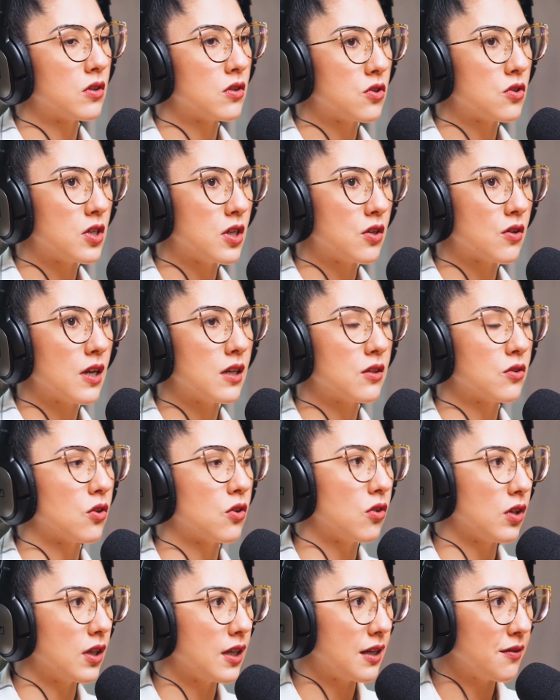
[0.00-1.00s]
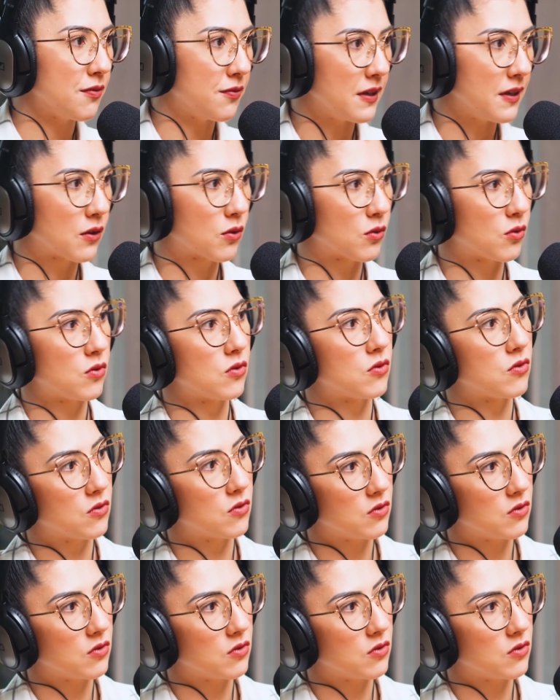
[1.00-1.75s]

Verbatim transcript: tiro ele do rolê e fico.